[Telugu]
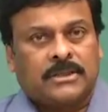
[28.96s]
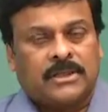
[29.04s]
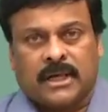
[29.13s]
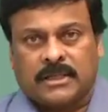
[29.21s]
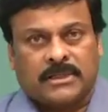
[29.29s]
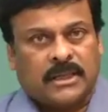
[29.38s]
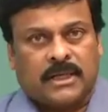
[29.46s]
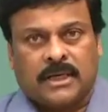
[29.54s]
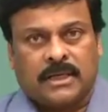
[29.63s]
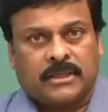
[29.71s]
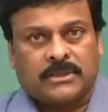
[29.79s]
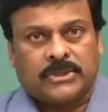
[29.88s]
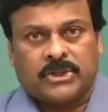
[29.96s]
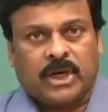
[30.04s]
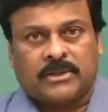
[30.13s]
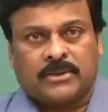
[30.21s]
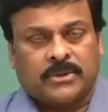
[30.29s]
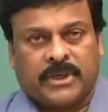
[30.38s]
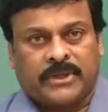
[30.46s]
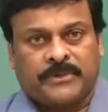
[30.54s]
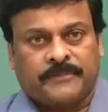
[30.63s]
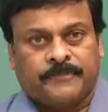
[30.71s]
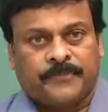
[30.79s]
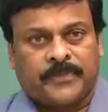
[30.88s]
చాలా చాలా షాక్ గురయ్యాం
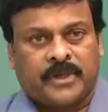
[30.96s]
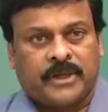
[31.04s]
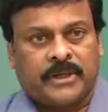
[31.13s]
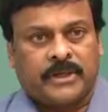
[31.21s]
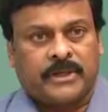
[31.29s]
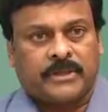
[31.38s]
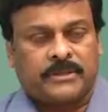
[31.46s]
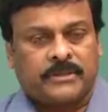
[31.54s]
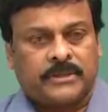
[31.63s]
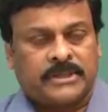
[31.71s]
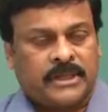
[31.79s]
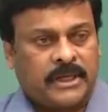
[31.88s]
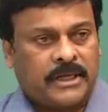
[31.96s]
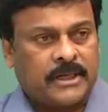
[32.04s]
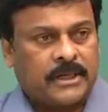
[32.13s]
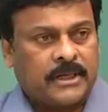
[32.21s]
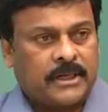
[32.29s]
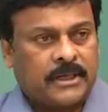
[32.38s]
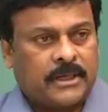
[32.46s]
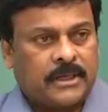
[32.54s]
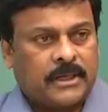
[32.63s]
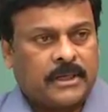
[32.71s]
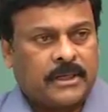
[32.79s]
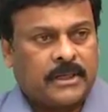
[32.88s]
నిజంగా
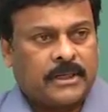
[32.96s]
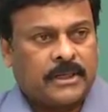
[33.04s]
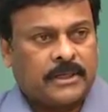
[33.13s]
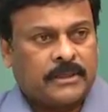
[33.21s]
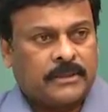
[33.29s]
అది